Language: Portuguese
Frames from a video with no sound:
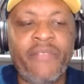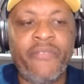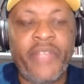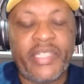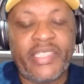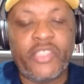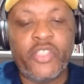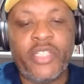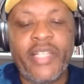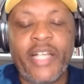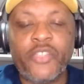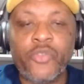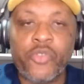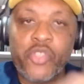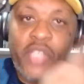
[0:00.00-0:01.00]

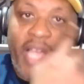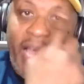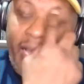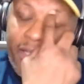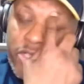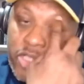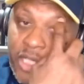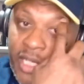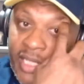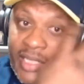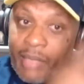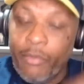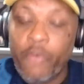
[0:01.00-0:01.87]
versatilidade do Charles, na